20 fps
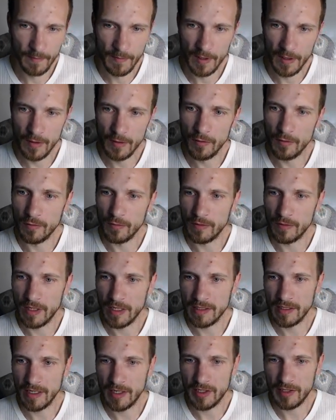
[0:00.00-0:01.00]
Ну, на
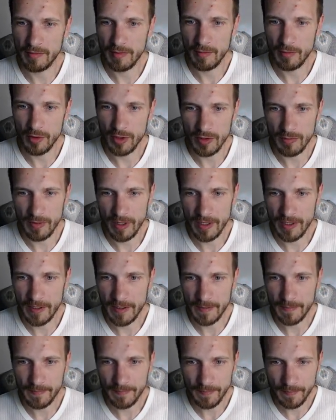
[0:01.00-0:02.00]
сайте мы можем
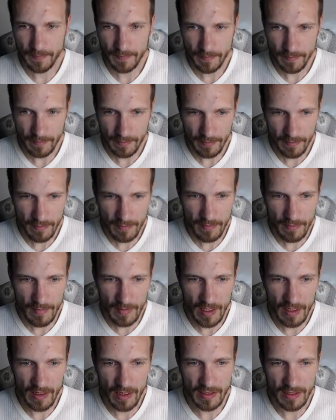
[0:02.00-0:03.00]
найти
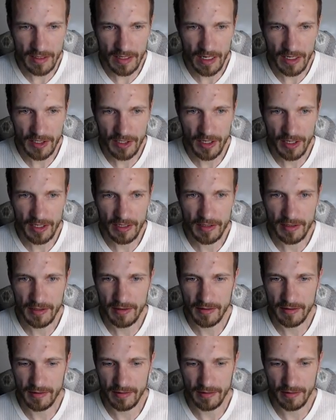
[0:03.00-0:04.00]
как скачать,
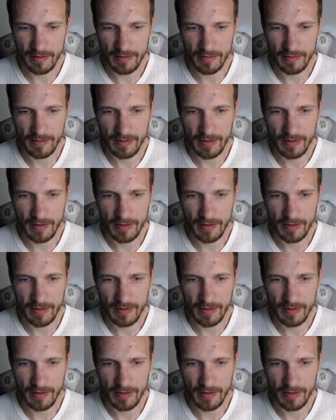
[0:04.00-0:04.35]
э,